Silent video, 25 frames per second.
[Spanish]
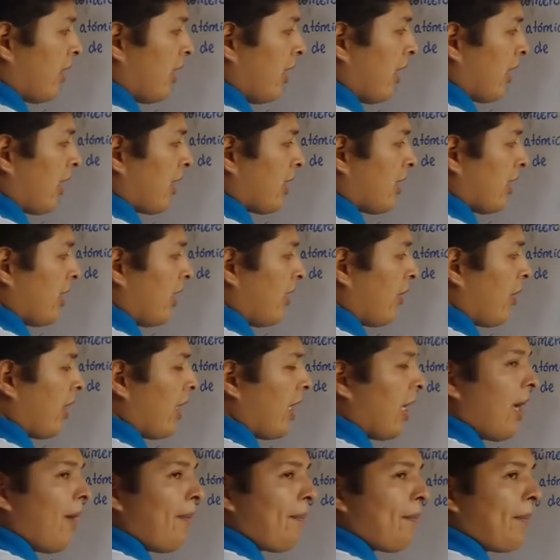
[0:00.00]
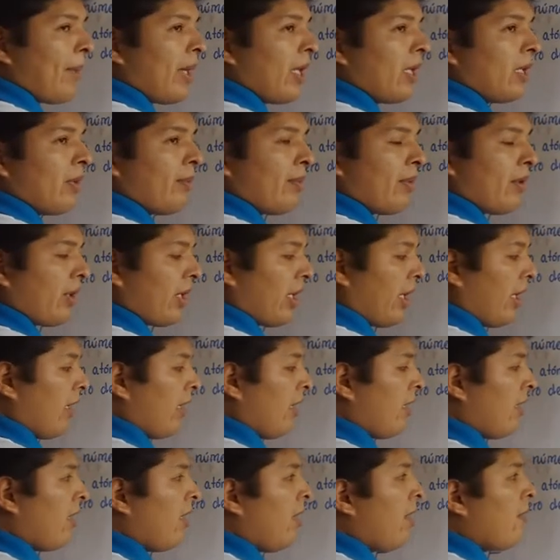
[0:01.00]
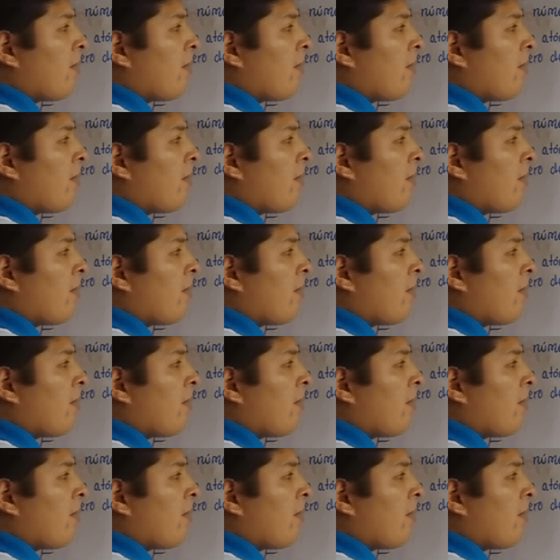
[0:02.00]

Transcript: tiene que ser igual a 20. ¿Por qué?